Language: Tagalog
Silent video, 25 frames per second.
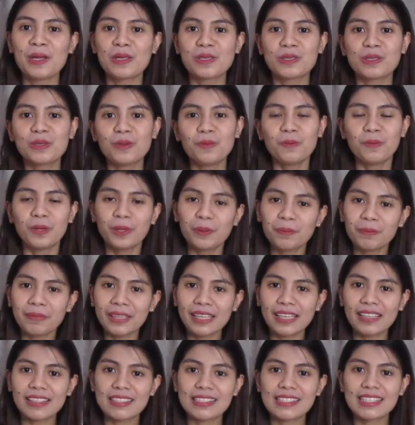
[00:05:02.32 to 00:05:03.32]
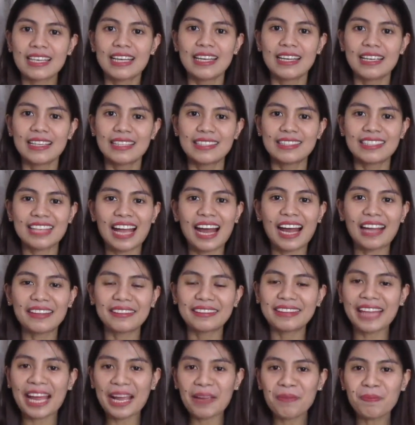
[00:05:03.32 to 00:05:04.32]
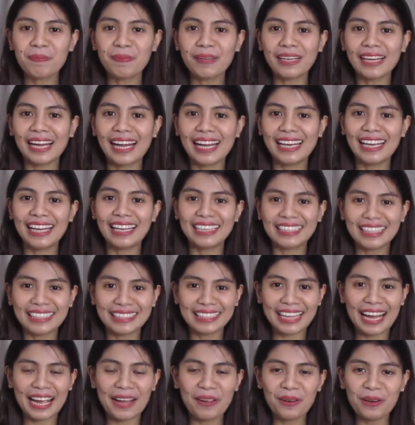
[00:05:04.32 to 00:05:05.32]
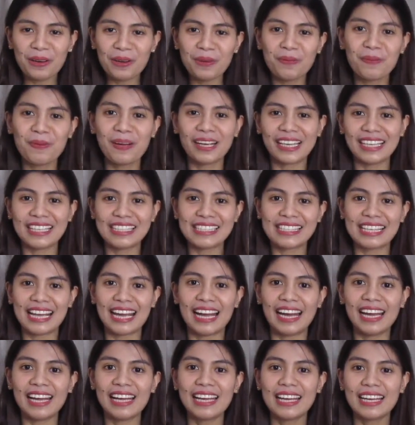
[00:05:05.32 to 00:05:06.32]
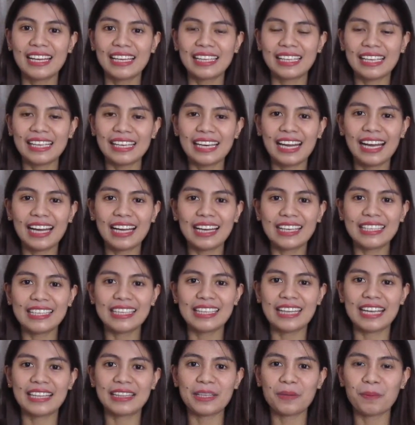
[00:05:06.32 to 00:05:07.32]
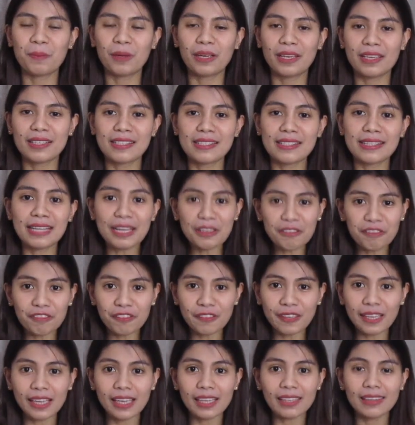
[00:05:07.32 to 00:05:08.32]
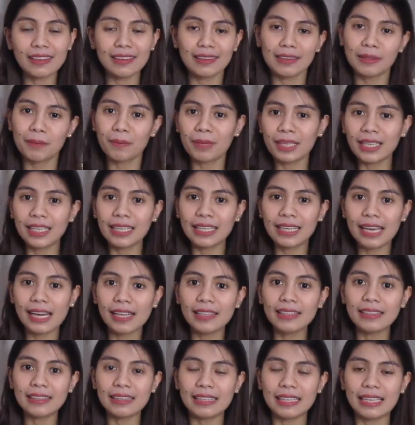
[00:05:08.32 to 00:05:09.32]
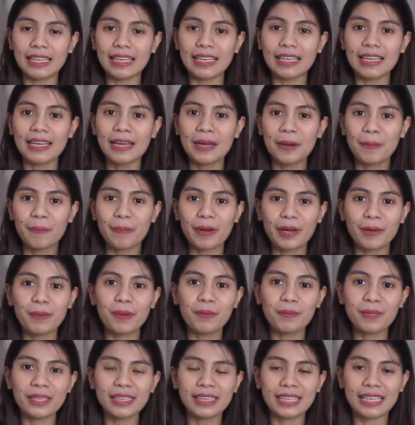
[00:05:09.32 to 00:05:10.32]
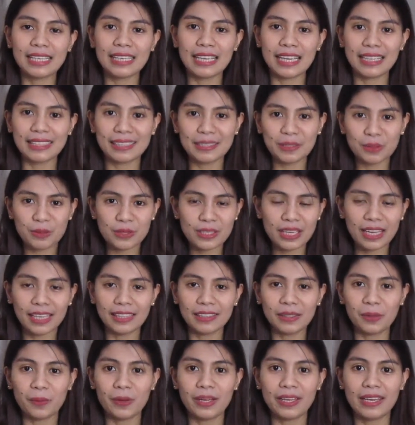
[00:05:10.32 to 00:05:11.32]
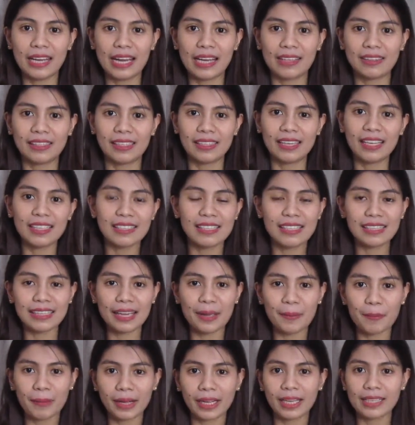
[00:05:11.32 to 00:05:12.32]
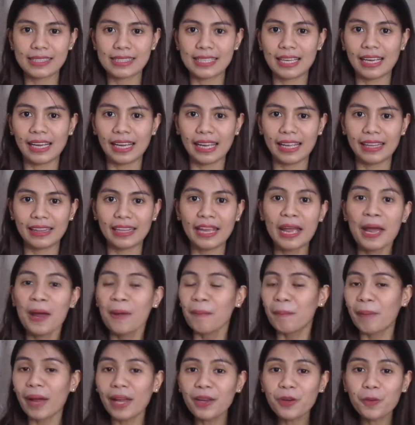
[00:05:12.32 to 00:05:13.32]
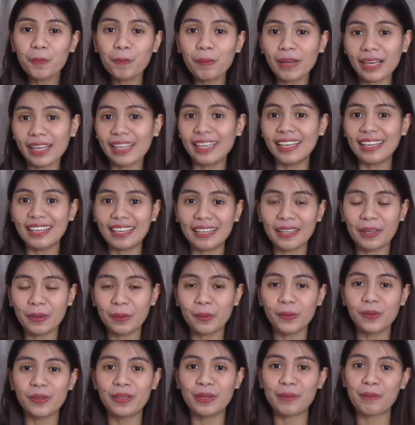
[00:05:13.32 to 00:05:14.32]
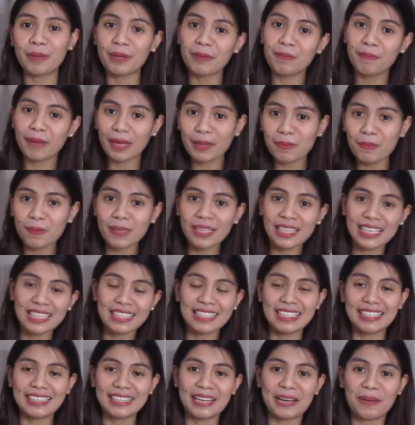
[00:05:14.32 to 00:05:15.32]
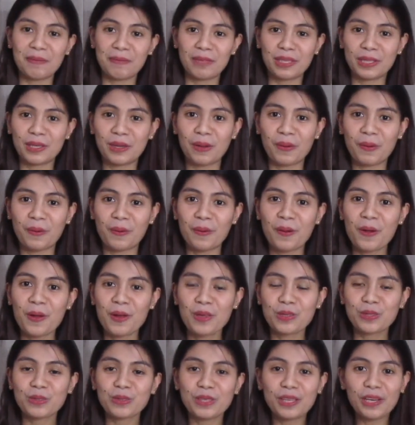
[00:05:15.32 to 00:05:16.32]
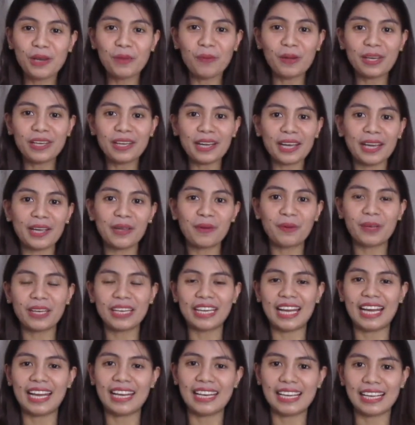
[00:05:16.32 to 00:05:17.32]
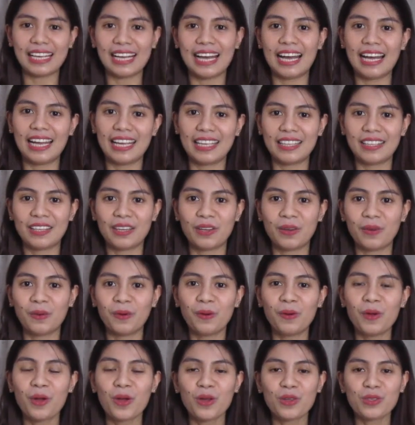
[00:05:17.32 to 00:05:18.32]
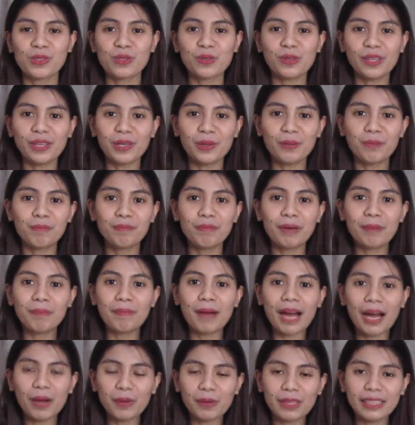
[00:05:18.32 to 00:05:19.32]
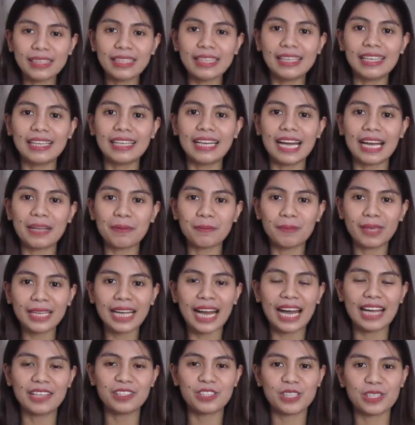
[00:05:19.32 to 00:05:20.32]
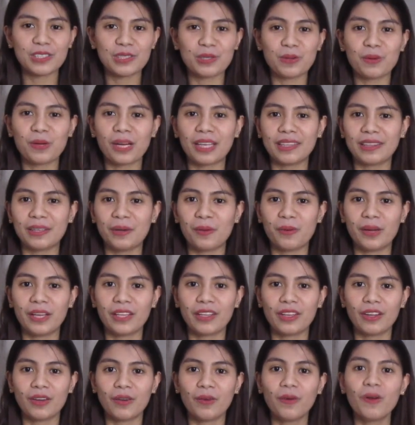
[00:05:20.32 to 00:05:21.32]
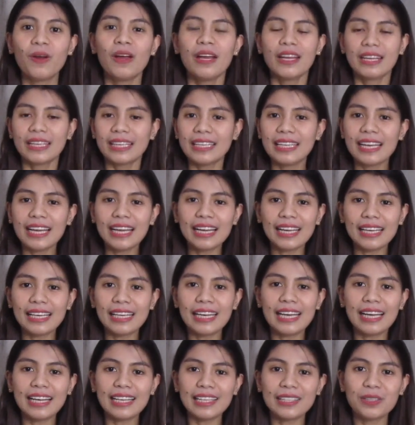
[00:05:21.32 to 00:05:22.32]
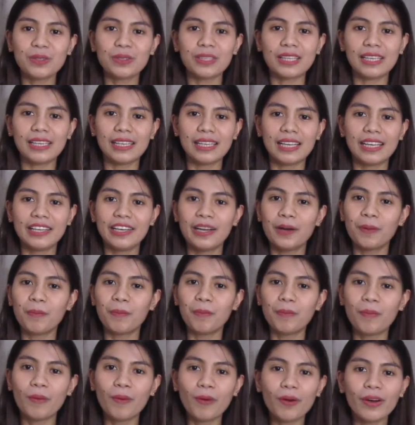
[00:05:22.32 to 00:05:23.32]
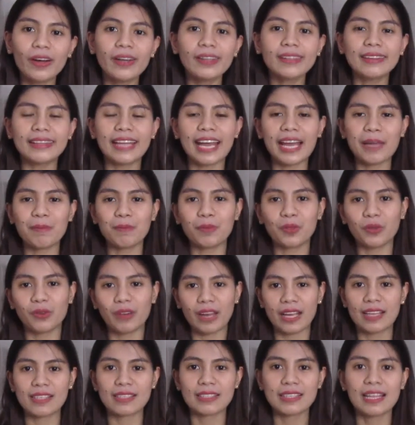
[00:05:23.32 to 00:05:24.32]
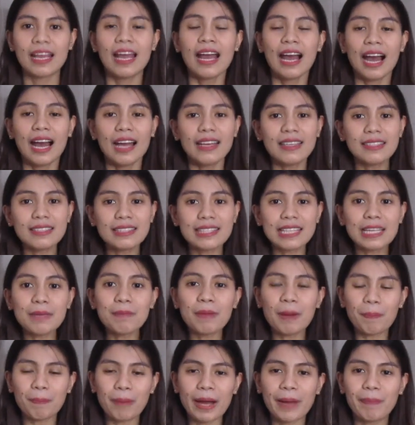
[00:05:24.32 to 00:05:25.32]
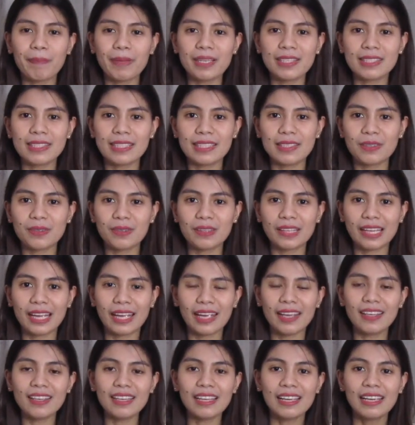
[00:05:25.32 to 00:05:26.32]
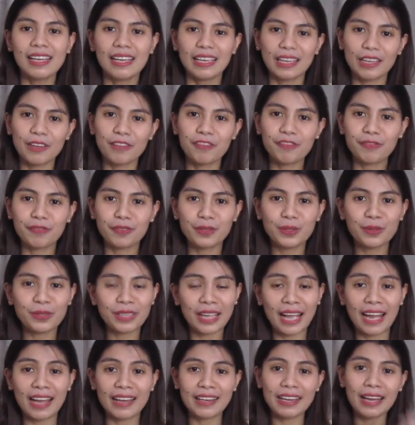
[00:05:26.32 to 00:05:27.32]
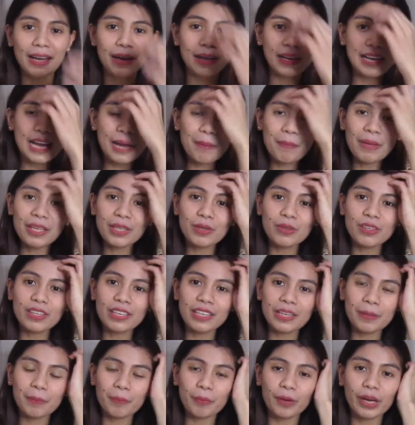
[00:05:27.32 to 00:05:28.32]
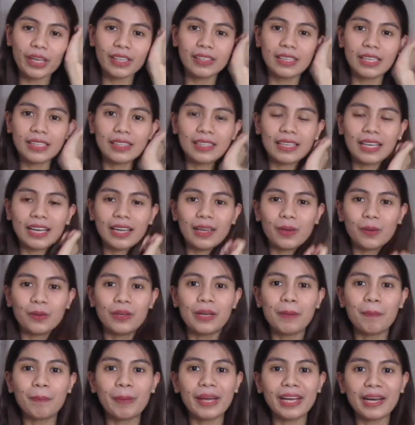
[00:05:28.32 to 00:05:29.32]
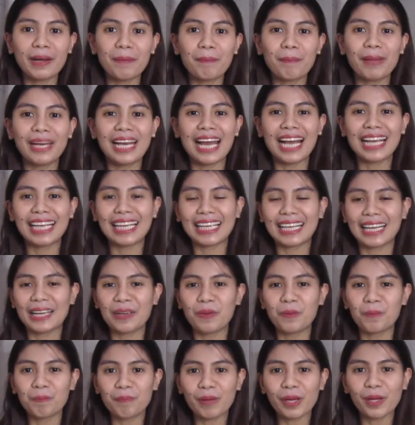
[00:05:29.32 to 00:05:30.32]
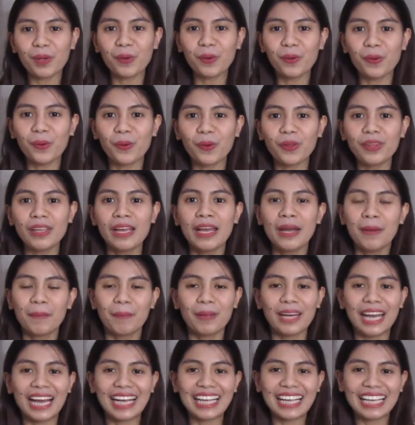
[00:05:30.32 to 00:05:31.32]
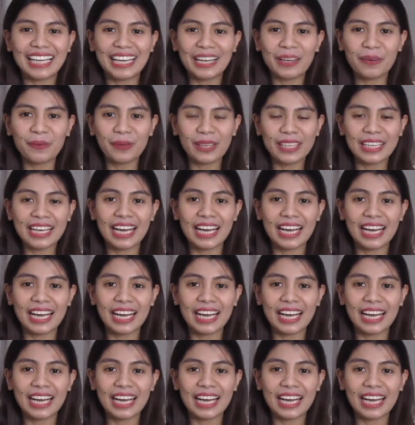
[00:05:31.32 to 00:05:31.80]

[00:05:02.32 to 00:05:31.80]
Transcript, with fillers: So, mommy is sa time pa nga lang na tayo lang mag-isa, kailangan na nating maging stay fit, na maging healthy, para ma-maintain natin yung sa katawan natin na hindi tayo magkasakit. Paano pa kaya ngayon na may baby na sa tummy nyo? So, dalawa na kayong inaalagaan nyo. So, ngayon, babawi talaga at mag adjust yung katawan nyo. Kinakailangan nyo talaga ng more time to rest. Honestly, mapapansin nyo din, if yun nga, nalaman nyo na na-pregnant kayo, na parang palagi kayong pagod, palagi kayong